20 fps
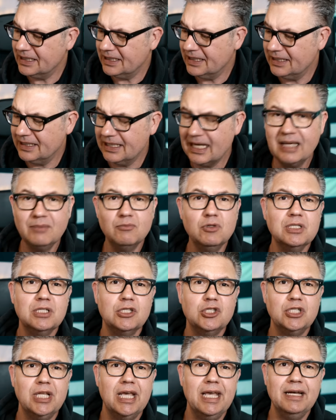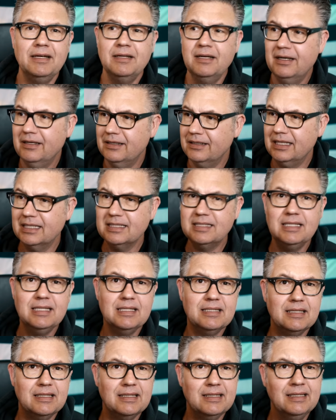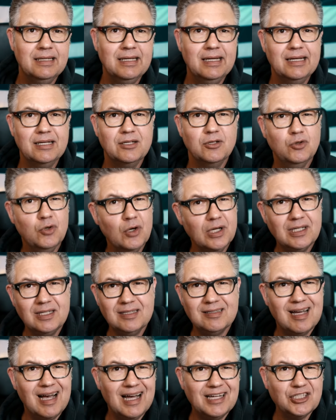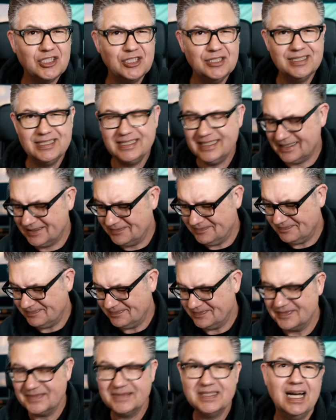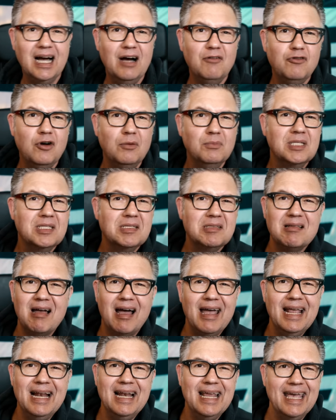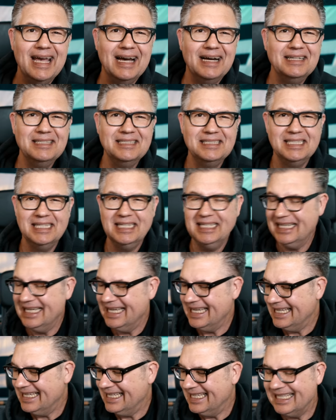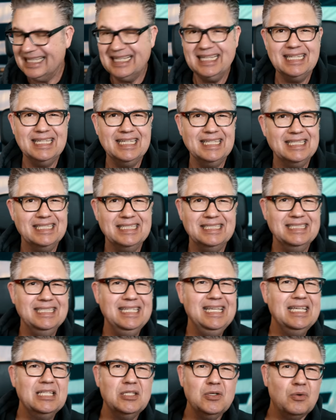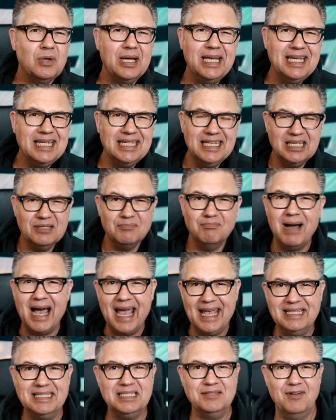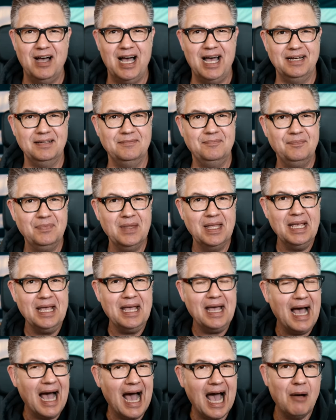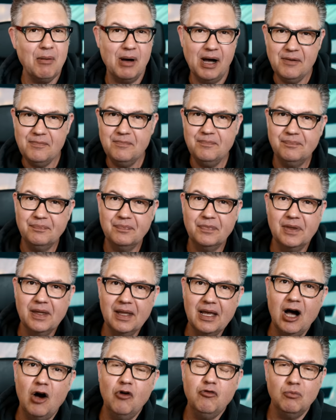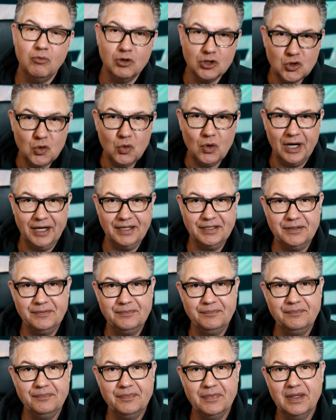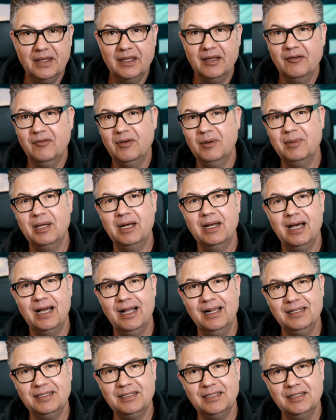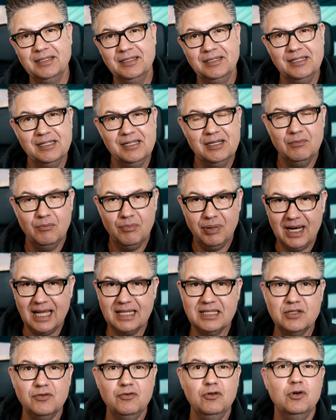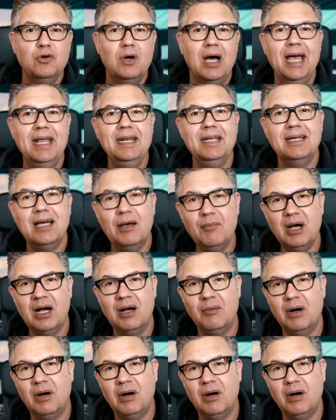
äh, ja, ich muss gestehen, dass diese Gürteltaschen ja, vom Style her nie so richtig meins waren. Aber auf dem Motorrad, wenn man halt Platz für nur eine Kamera